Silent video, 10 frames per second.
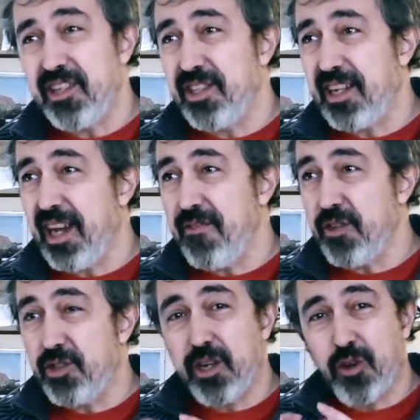generale
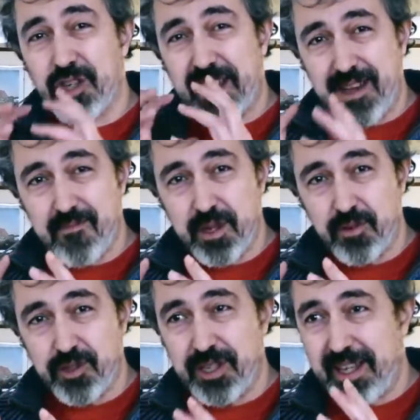invece le cose
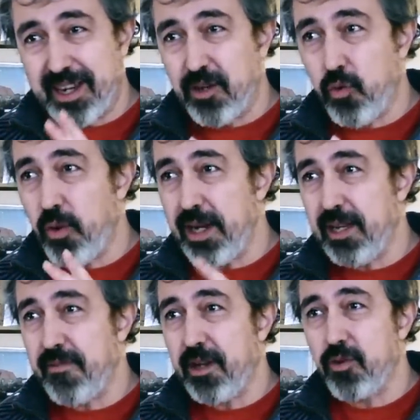cambiano, si creano quelli
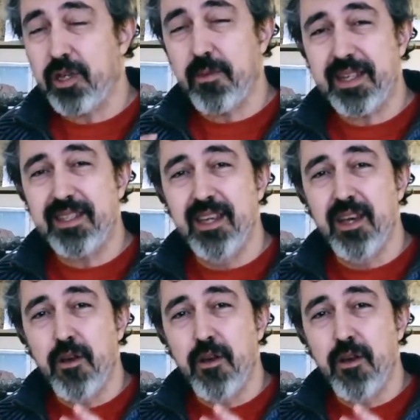che vengono chiamati